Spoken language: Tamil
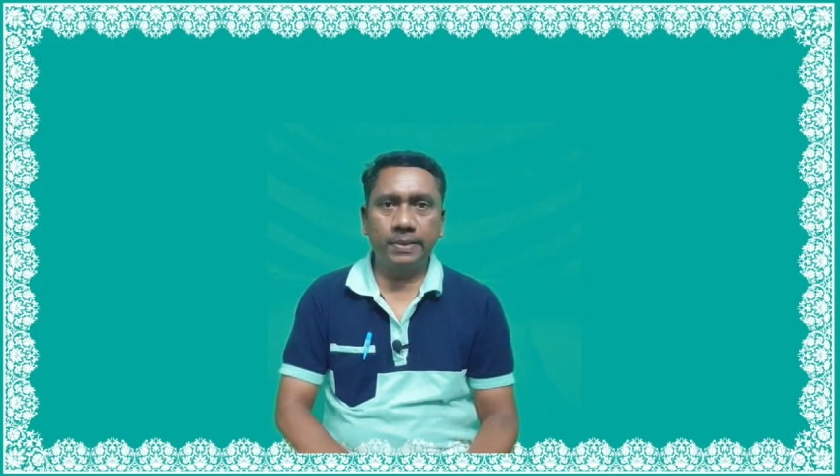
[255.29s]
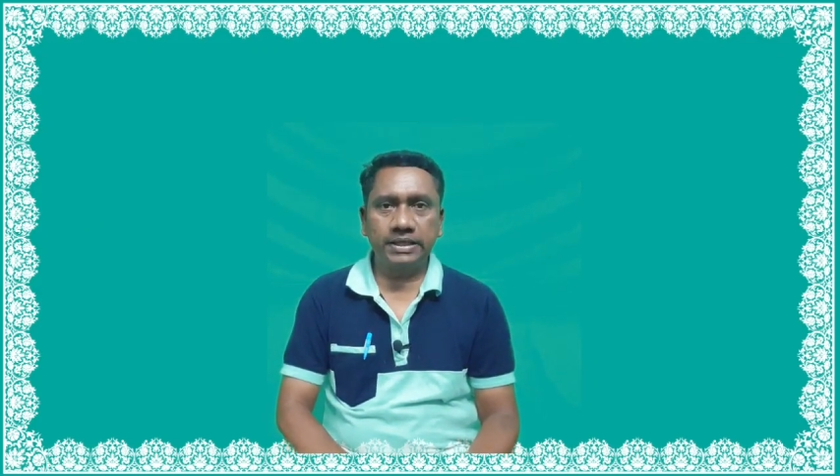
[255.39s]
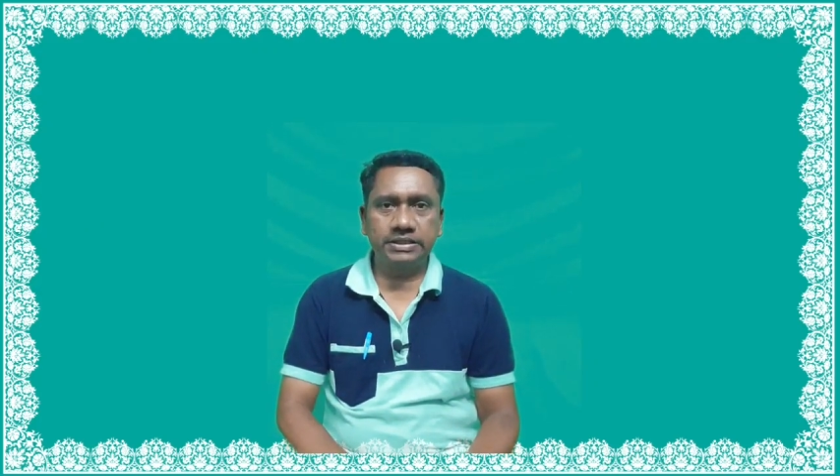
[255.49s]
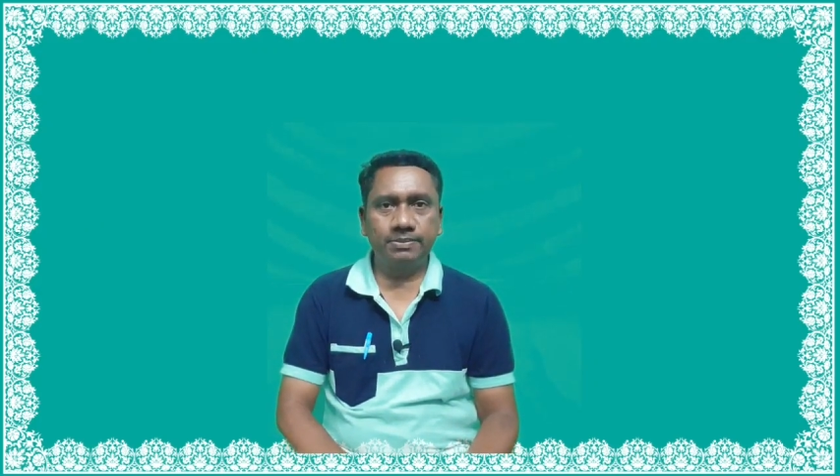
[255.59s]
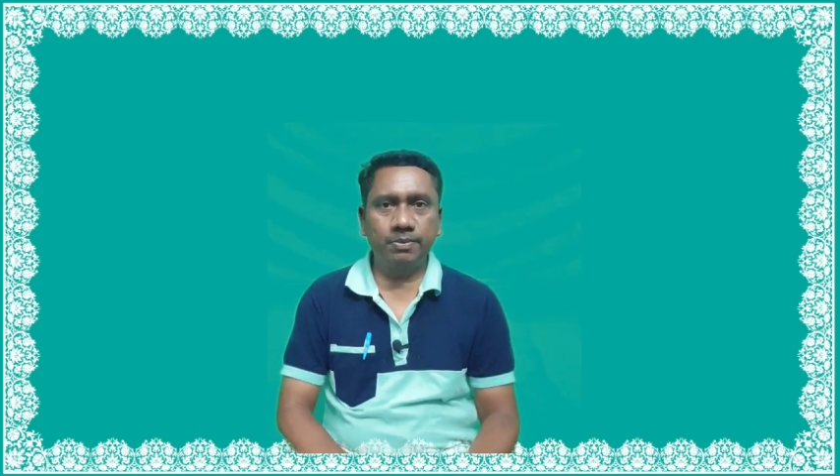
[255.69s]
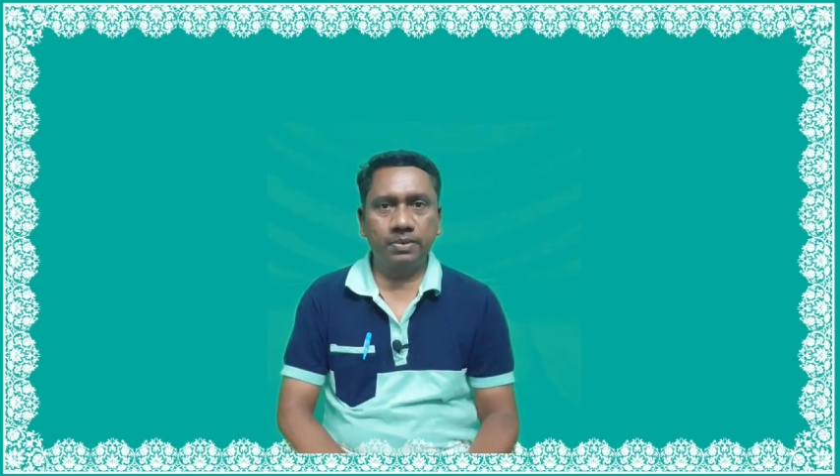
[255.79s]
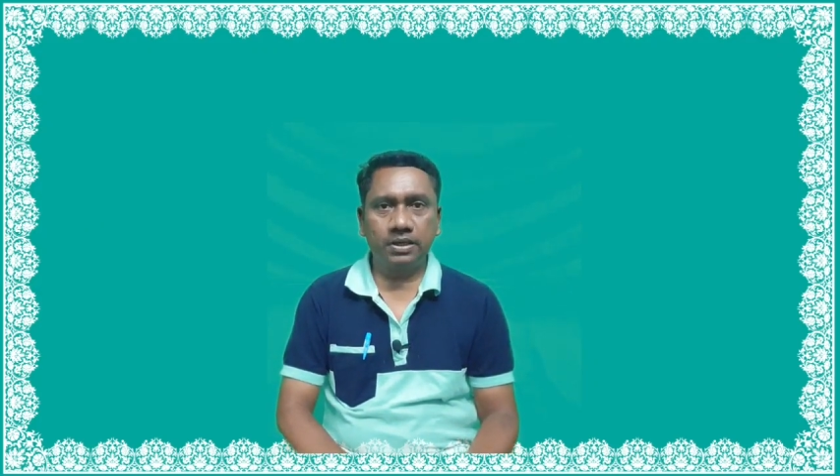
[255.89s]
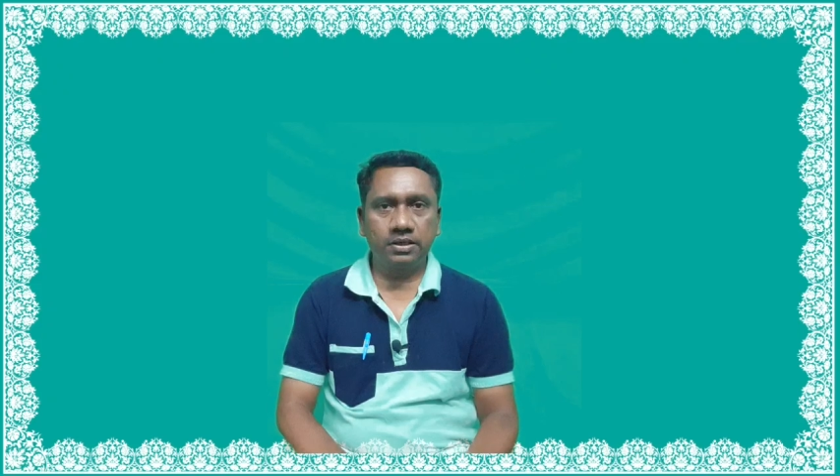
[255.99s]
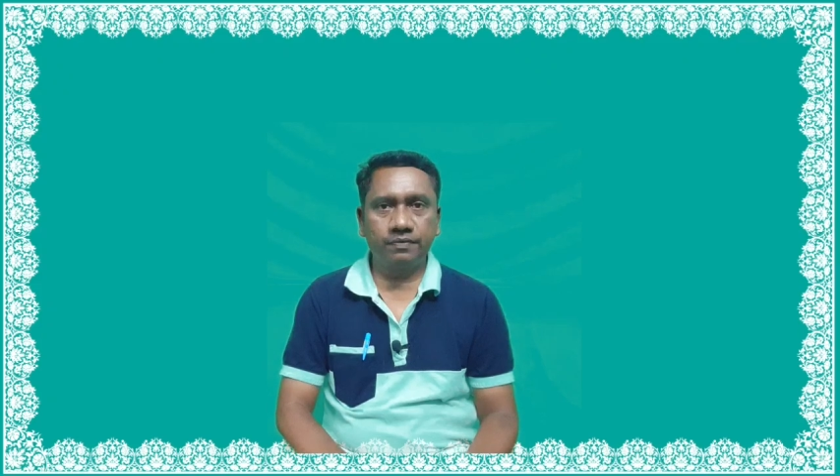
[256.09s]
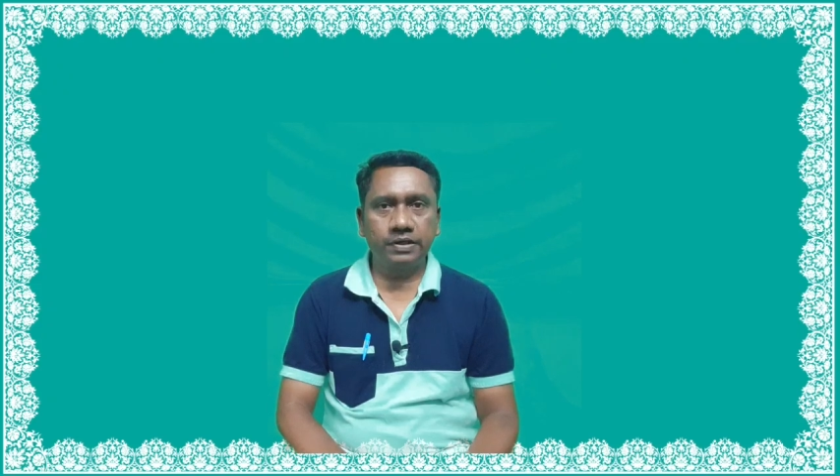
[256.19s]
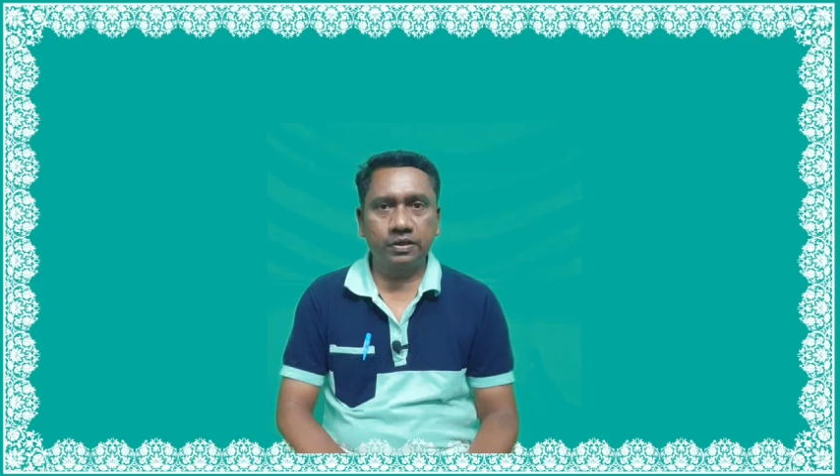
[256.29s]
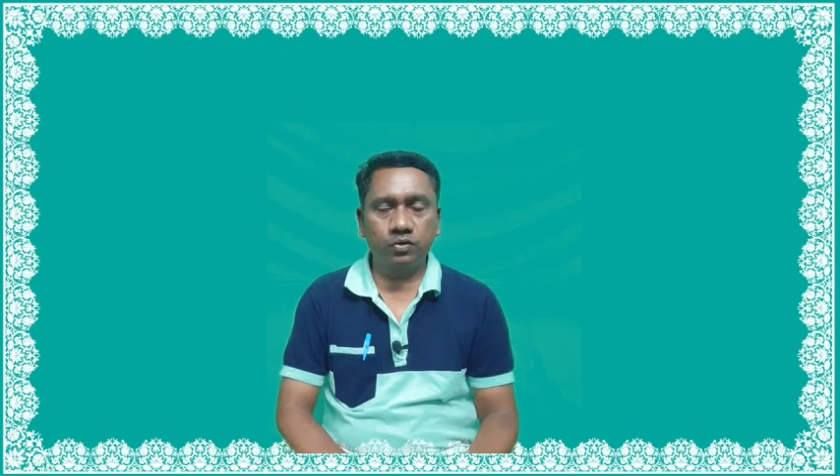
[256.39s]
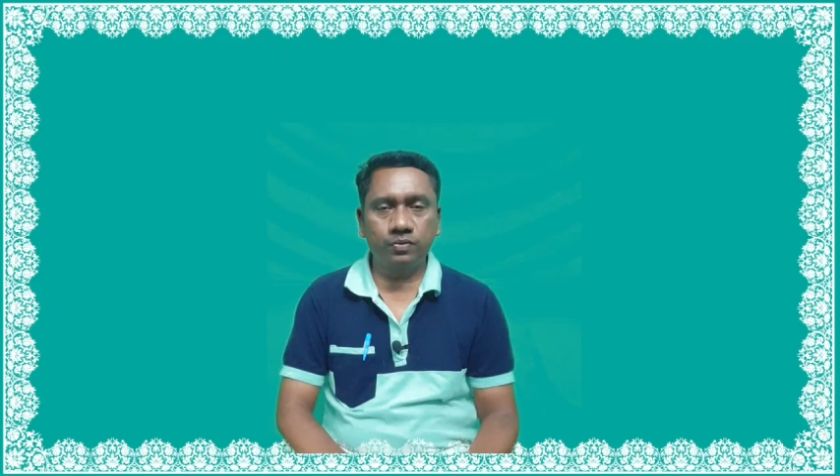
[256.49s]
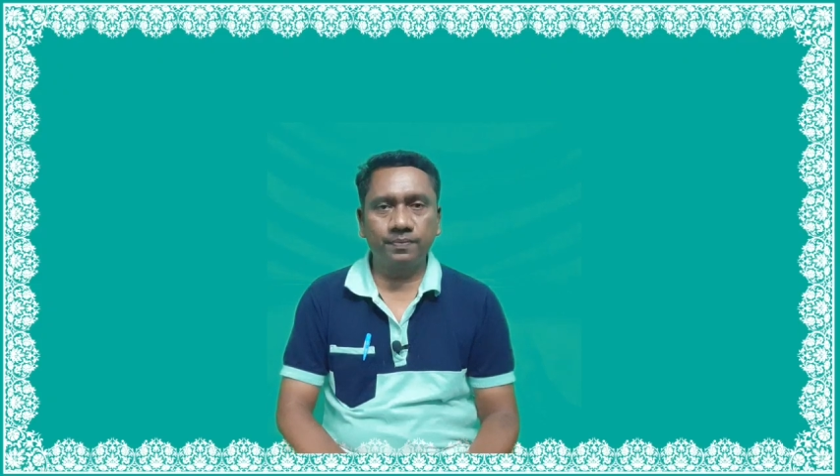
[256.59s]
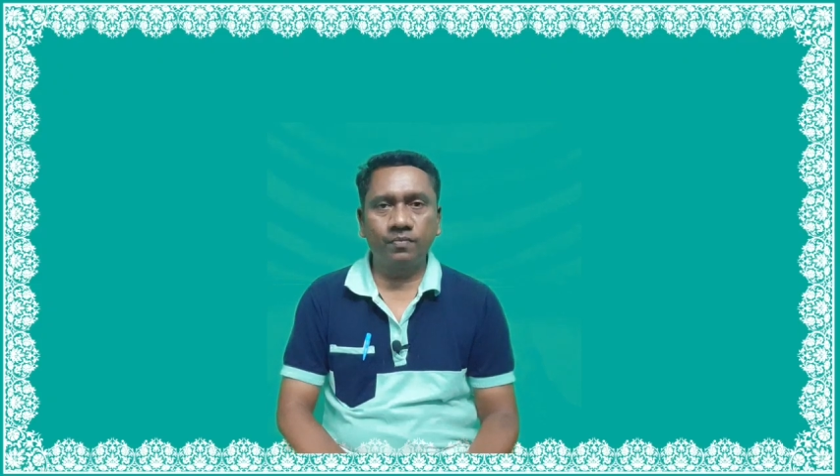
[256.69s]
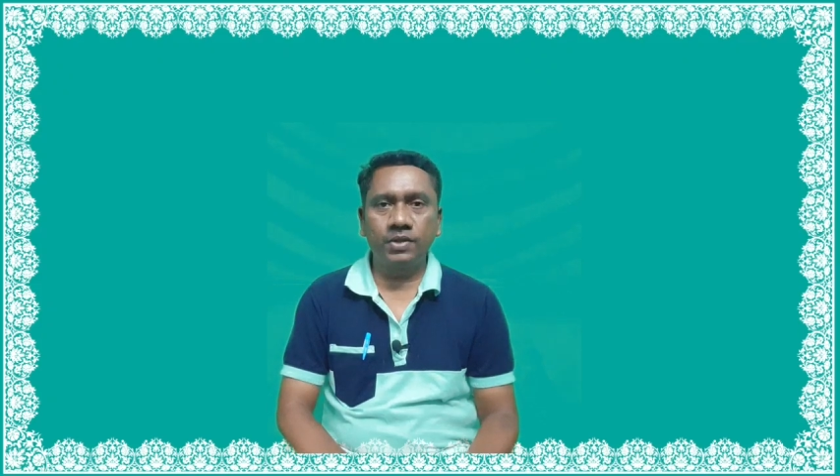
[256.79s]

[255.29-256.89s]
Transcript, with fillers: மேக்ஸிமம் கட் ஆஃபாக இருக்கும்